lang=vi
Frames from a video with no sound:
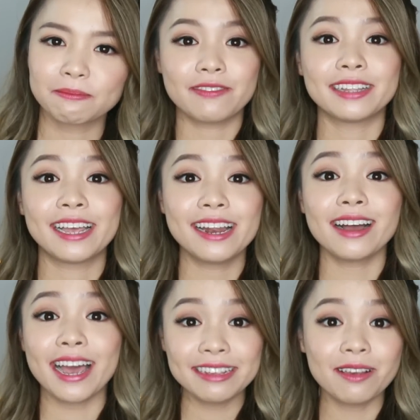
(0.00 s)
và thế là
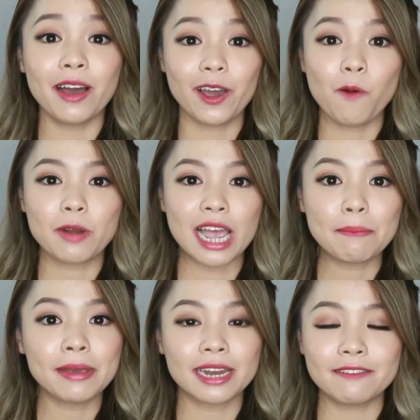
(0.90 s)
ngay sau ngày hôm đấy
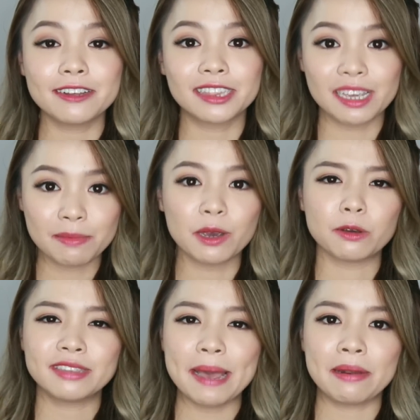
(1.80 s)
mình đã phải tìm
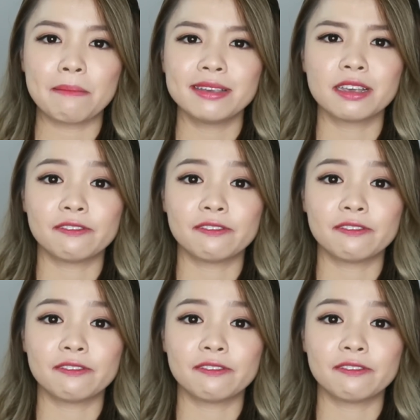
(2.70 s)
hiểu xem là bây giờ